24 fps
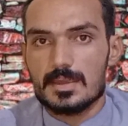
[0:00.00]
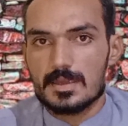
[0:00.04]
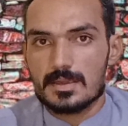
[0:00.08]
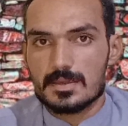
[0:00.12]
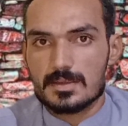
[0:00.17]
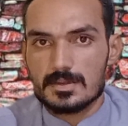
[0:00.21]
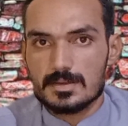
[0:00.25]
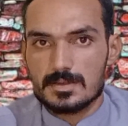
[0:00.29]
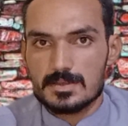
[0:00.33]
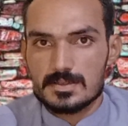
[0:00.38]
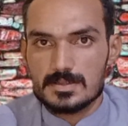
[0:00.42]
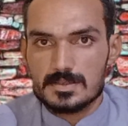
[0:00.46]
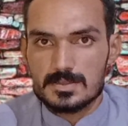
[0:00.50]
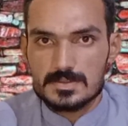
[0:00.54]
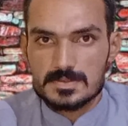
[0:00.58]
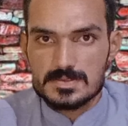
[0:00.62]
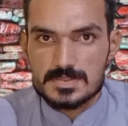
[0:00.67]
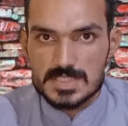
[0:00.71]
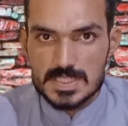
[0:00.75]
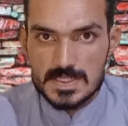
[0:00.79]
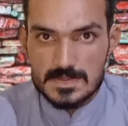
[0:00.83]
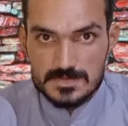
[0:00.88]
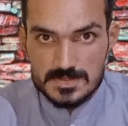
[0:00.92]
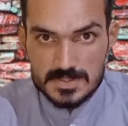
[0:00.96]
एक
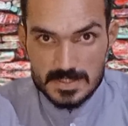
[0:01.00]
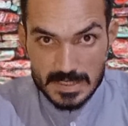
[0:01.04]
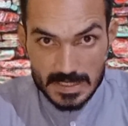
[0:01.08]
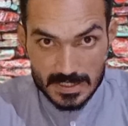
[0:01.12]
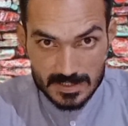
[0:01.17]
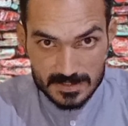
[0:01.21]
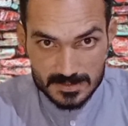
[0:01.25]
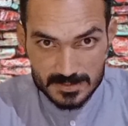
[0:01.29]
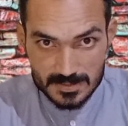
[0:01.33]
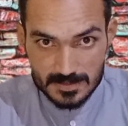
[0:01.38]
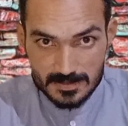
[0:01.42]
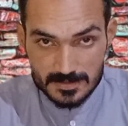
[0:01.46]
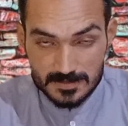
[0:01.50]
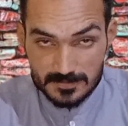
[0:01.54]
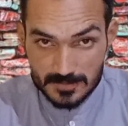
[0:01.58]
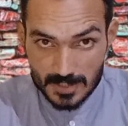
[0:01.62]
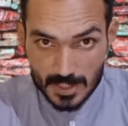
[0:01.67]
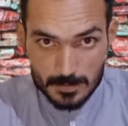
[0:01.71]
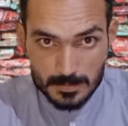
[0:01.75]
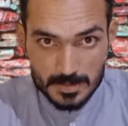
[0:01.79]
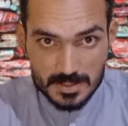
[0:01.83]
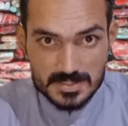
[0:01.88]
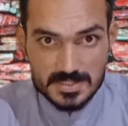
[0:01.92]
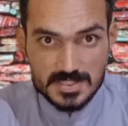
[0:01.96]
चीफ सेलेक्टर
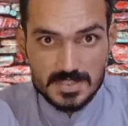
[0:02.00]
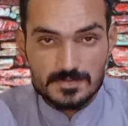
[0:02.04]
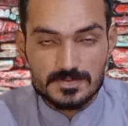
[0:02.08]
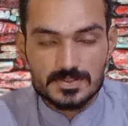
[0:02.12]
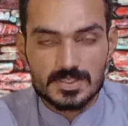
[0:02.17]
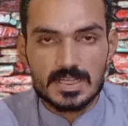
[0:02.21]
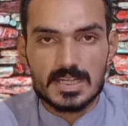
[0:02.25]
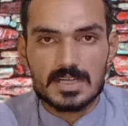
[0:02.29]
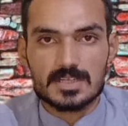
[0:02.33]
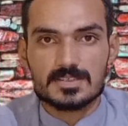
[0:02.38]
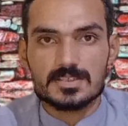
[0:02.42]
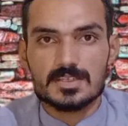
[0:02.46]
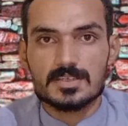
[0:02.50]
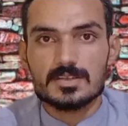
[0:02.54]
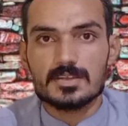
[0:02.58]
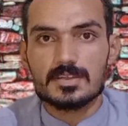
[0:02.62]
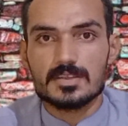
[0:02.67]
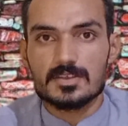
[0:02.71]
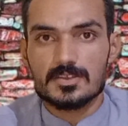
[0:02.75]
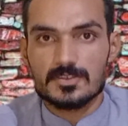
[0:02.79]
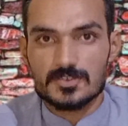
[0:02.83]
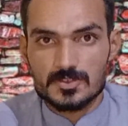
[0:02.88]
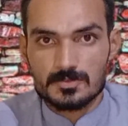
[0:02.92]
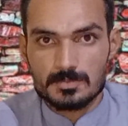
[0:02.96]
सबक चीफ सेलेक्टर
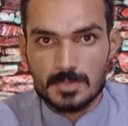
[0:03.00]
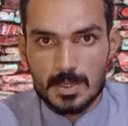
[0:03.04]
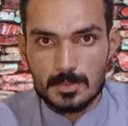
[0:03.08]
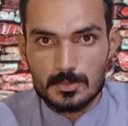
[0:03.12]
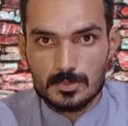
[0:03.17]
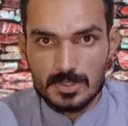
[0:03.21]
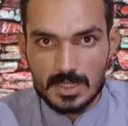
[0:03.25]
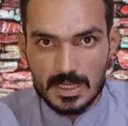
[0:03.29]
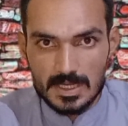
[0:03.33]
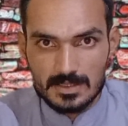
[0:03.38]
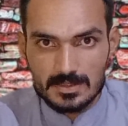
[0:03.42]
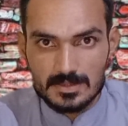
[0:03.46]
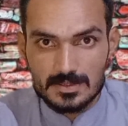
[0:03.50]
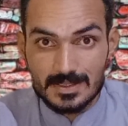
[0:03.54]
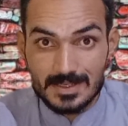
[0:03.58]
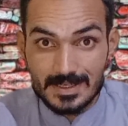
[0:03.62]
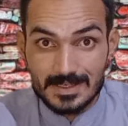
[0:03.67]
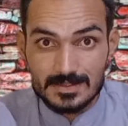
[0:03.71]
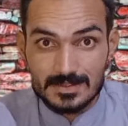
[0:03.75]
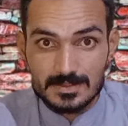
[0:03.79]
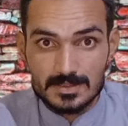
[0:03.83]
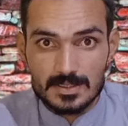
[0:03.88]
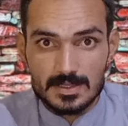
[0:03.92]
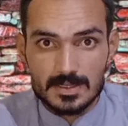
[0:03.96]
इंजमामुल हक
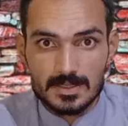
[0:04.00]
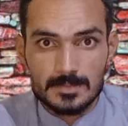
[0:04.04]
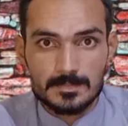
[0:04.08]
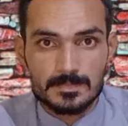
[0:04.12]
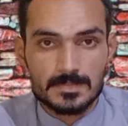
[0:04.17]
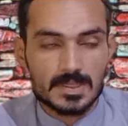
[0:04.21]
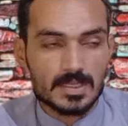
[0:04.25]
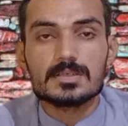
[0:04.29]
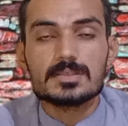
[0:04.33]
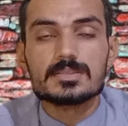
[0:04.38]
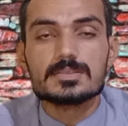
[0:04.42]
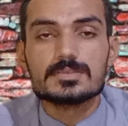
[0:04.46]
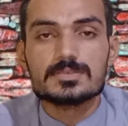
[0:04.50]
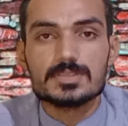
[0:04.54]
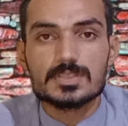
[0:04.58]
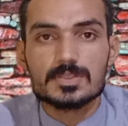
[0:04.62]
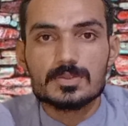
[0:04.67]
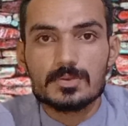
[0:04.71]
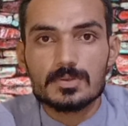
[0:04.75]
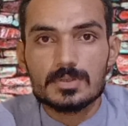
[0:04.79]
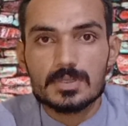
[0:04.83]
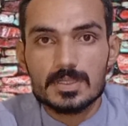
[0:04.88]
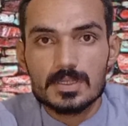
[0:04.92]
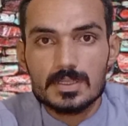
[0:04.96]
क्रिकेटर हैं
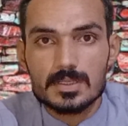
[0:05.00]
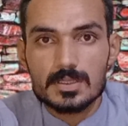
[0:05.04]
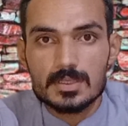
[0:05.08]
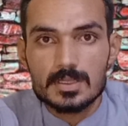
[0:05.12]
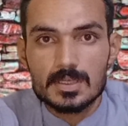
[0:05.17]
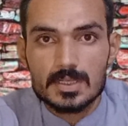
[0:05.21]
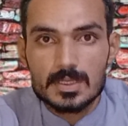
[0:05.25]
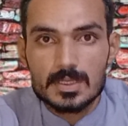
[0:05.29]
जिन्होंने